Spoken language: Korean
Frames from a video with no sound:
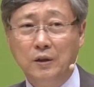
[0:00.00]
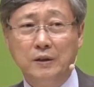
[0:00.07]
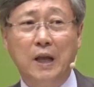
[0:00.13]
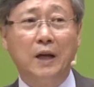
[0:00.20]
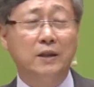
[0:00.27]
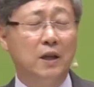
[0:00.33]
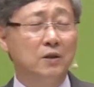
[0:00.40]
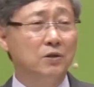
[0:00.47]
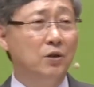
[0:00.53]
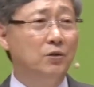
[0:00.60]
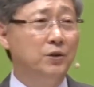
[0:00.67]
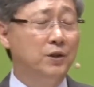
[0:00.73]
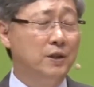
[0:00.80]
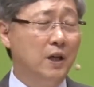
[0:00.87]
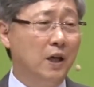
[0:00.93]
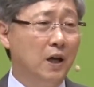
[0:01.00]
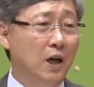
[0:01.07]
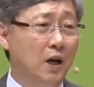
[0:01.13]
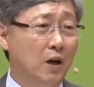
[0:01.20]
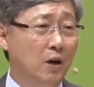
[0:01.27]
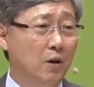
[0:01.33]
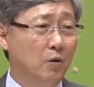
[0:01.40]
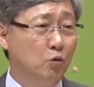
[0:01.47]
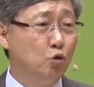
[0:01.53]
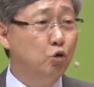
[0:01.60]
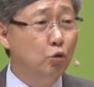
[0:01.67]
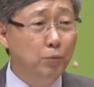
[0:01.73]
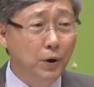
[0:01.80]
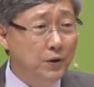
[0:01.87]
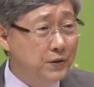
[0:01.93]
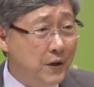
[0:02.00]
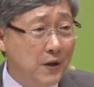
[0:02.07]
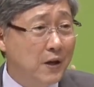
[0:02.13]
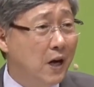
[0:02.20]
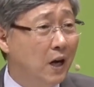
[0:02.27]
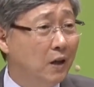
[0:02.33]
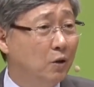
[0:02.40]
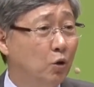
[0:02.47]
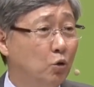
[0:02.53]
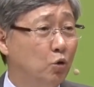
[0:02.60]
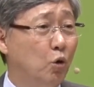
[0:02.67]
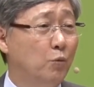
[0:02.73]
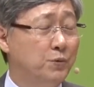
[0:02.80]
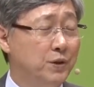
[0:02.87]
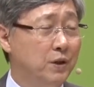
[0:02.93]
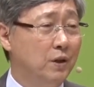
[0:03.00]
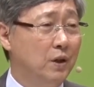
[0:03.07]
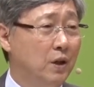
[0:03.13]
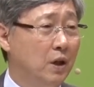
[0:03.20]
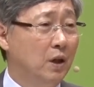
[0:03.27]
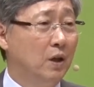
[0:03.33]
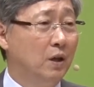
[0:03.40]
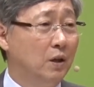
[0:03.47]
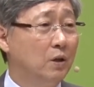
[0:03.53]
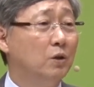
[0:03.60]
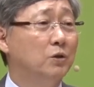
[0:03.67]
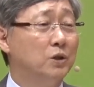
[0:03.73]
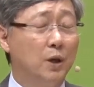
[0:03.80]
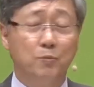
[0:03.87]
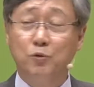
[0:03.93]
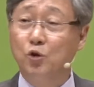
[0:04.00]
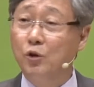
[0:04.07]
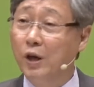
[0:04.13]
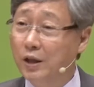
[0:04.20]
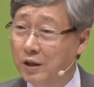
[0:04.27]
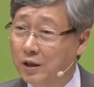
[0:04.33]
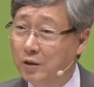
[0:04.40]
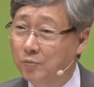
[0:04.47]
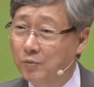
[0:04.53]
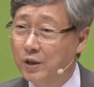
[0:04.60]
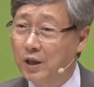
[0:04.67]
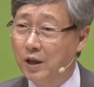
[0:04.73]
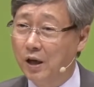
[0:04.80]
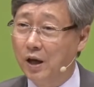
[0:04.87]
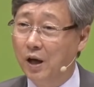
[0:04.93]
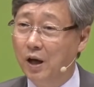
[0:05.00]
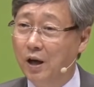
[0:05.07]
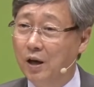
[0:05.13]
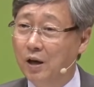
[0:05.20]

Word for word: 나단 선지자가 두 번 생각할 것도 없이 이건 참 귀한 일입니다.